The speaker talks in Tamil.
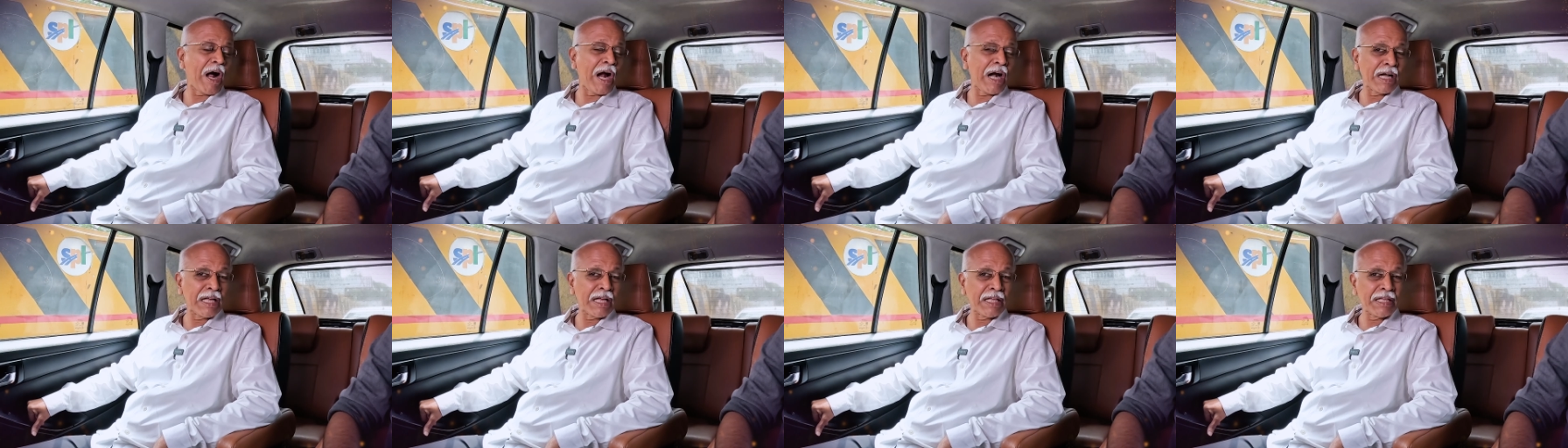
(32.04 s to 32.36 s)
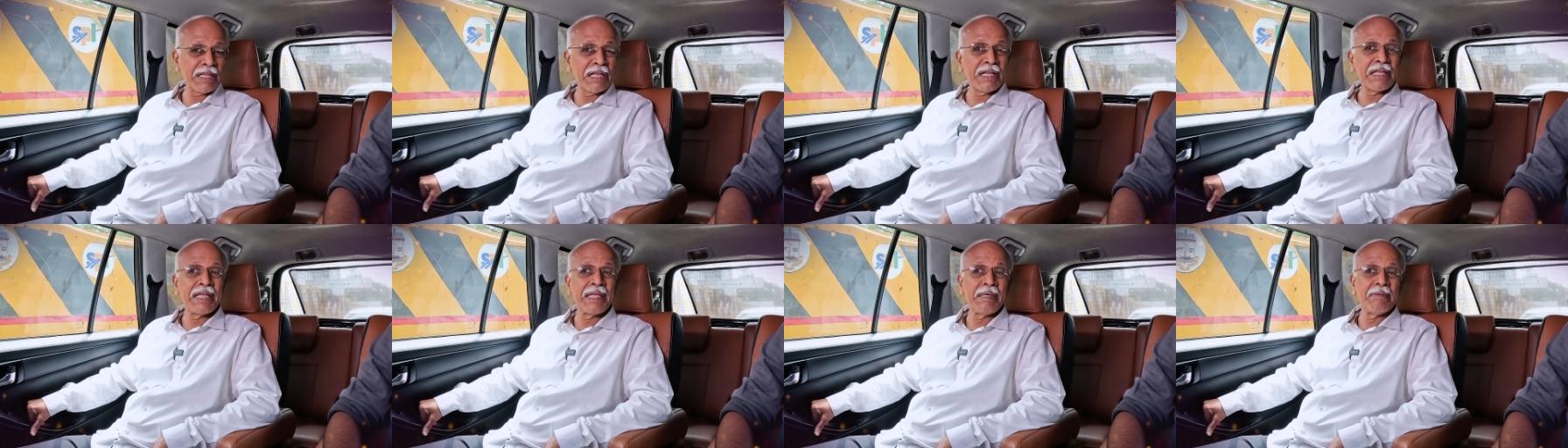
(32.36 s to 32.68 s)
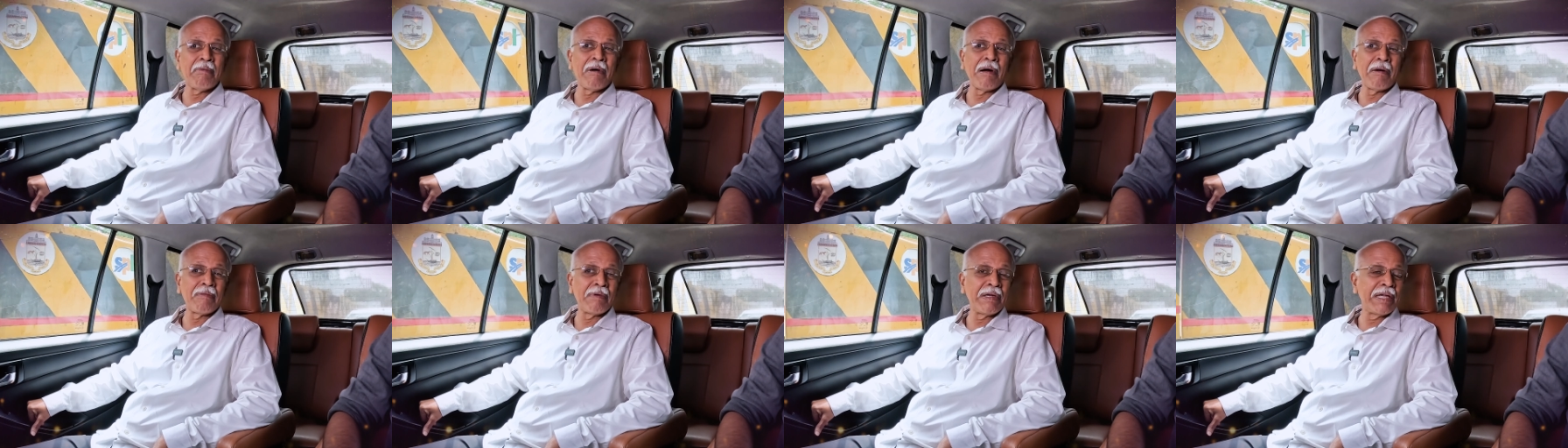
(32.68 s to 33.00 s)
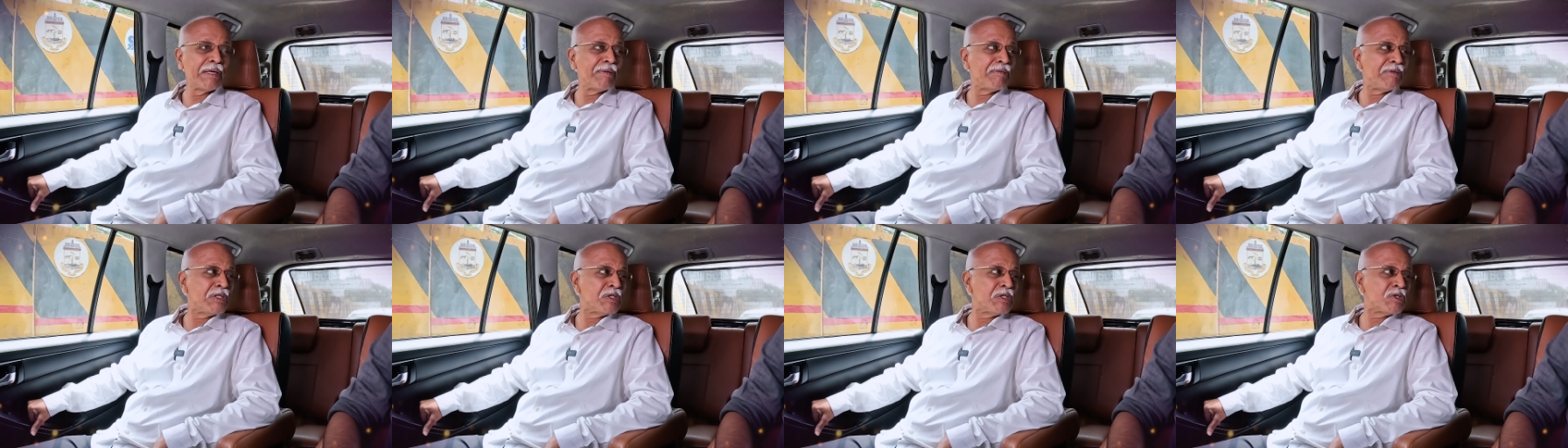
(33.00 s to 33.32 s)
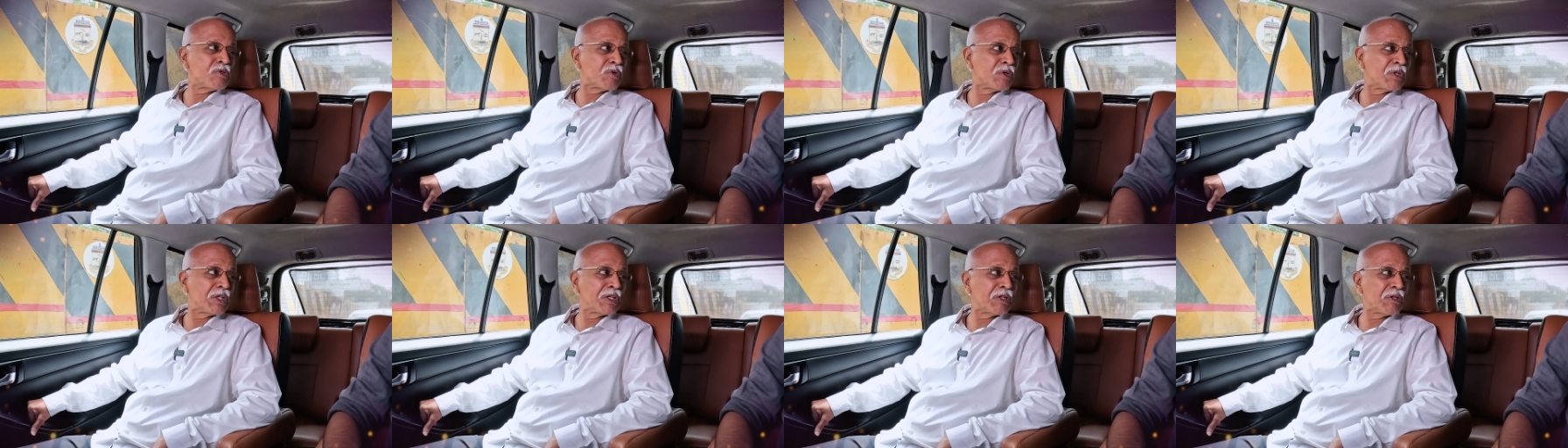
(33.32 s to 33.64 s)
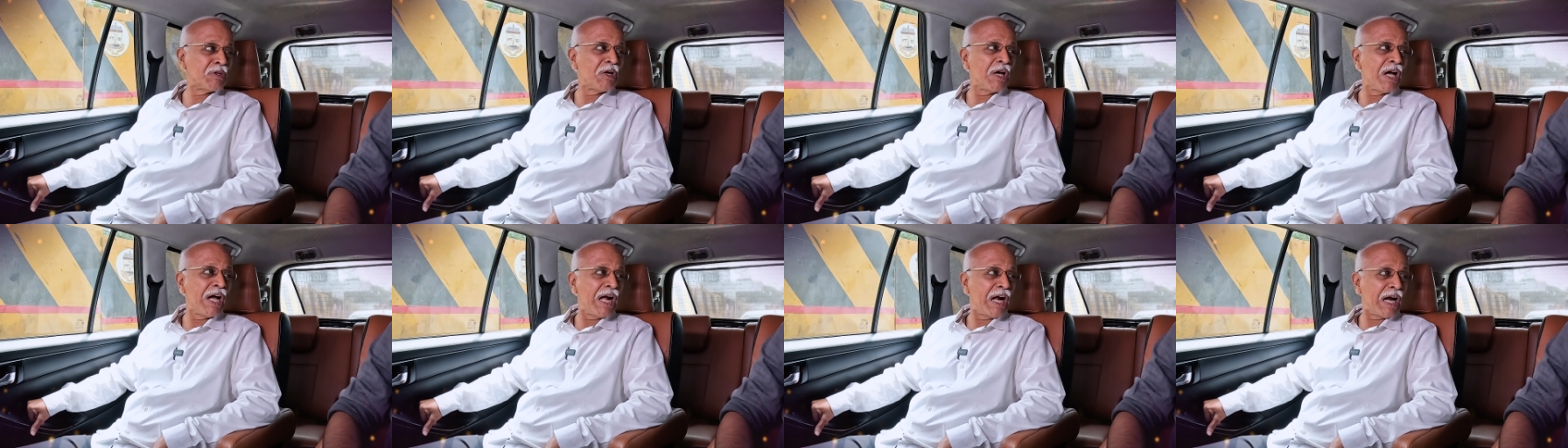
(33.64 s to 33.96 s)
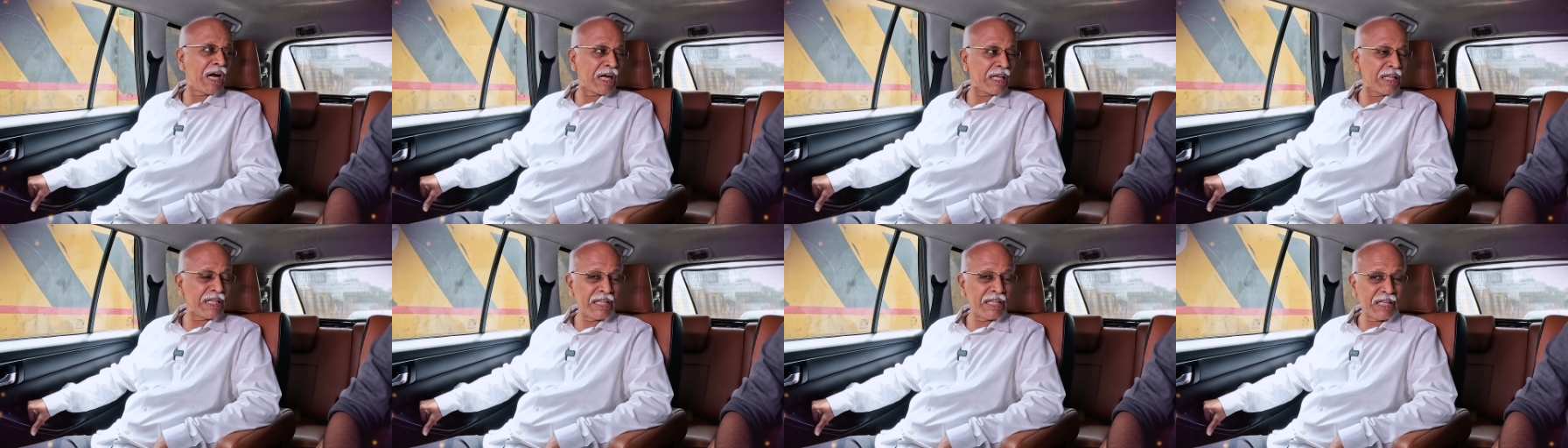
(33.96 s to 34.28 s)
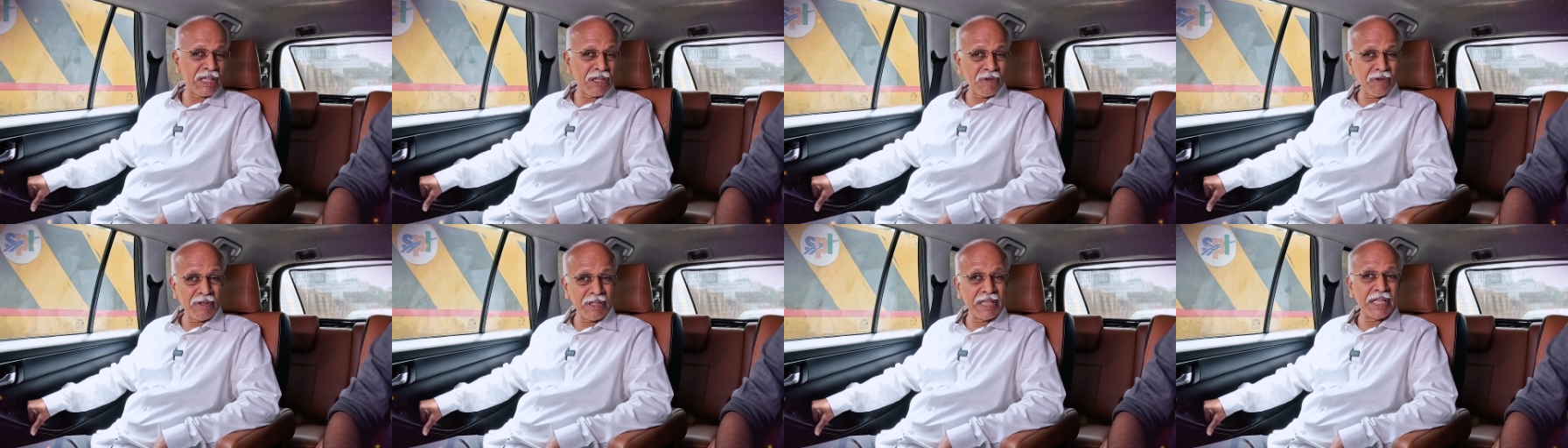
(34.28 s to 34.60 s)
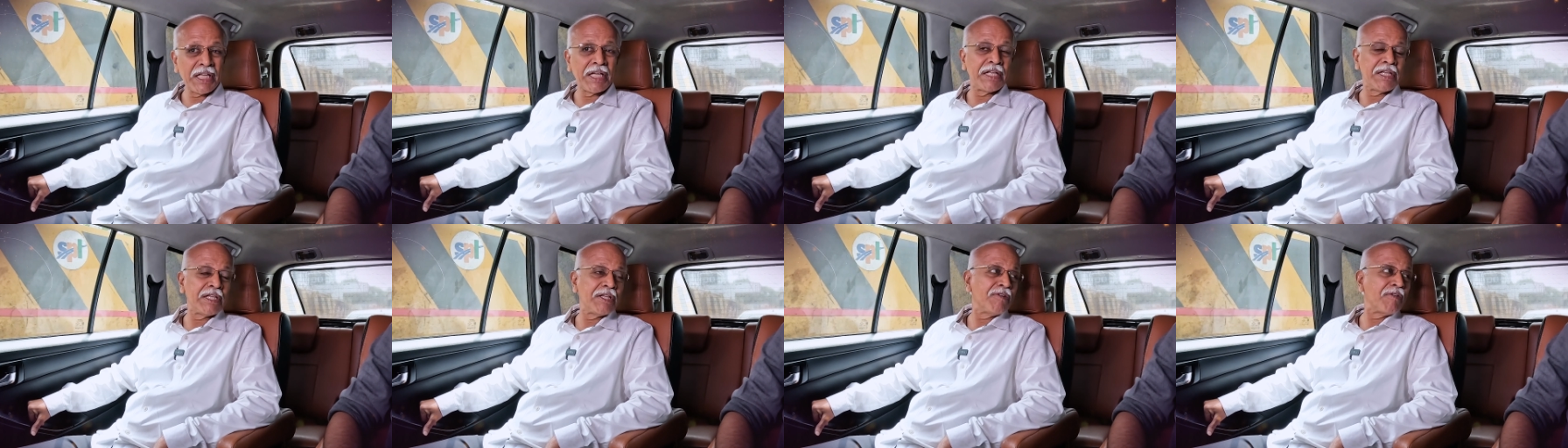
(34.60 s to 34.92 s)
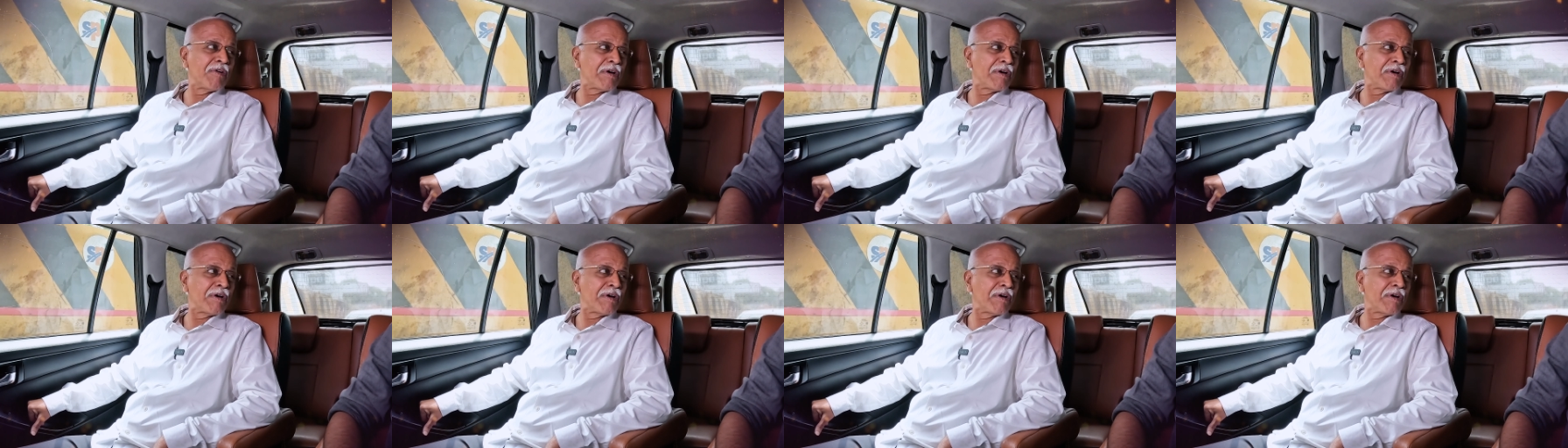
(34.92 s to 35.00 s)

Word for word: ஆனந்த தீபாவளி அப்படின்னு சொல்லிட்டு கடந்த இருபத்தி ஐந்து